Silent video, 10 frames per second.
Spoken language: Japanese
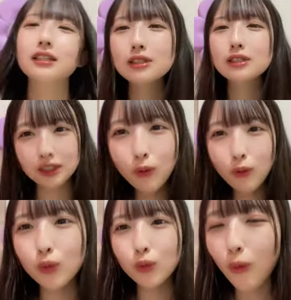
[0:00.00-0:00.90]
配信をし
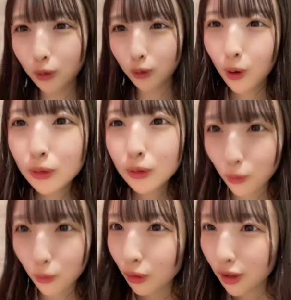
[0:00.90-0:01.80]
ましたすいません
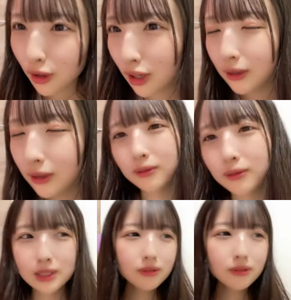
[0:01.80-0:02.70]
ねほんといつも
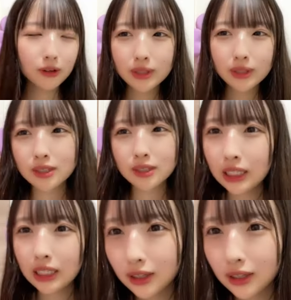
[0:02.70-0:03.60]
本
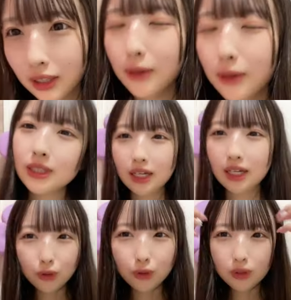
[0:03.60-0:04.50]
当ありがとうござい
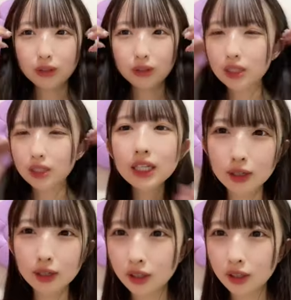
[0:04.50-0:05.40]
ます見ていただい
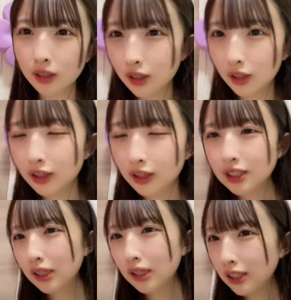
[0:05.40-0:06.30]
て
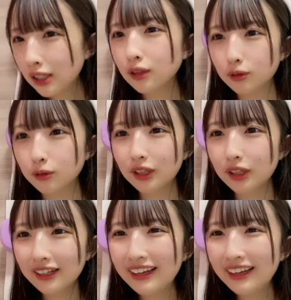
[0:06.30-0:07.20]
は
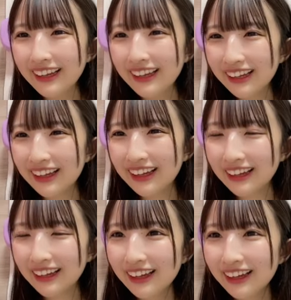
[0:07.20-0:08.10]
い
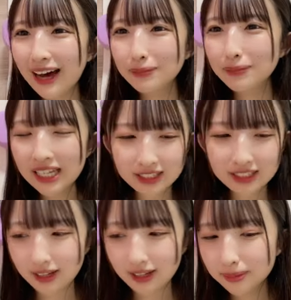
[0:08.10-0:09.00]
3ここです、
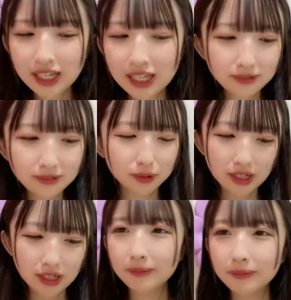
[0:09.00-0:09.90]
ね、すいません
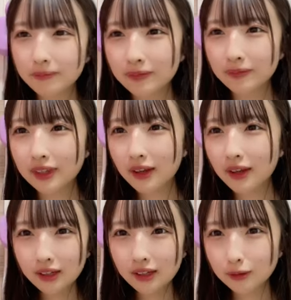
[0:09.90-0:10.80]
ね遅いので今
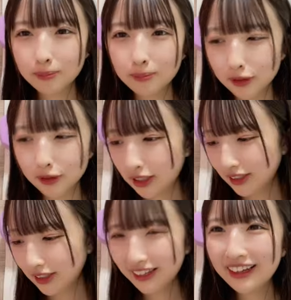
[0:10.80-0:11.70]
日はあり
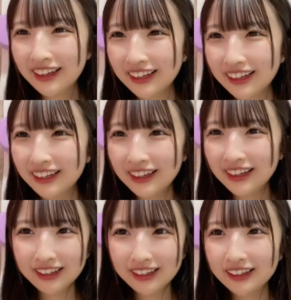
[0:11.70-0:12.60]
がとう今日はみんなど
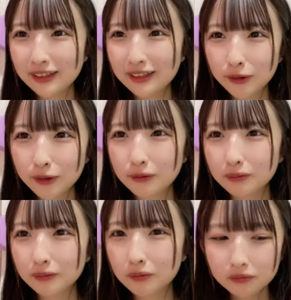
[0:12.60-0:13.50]
んな一日でし
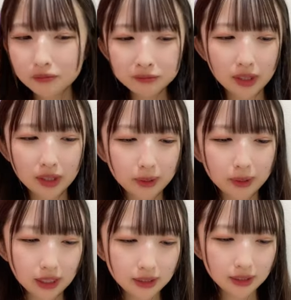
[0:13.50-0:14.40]
たか楽しかったで
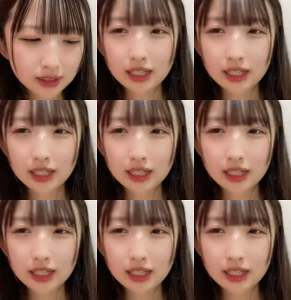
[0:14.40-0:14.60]
すか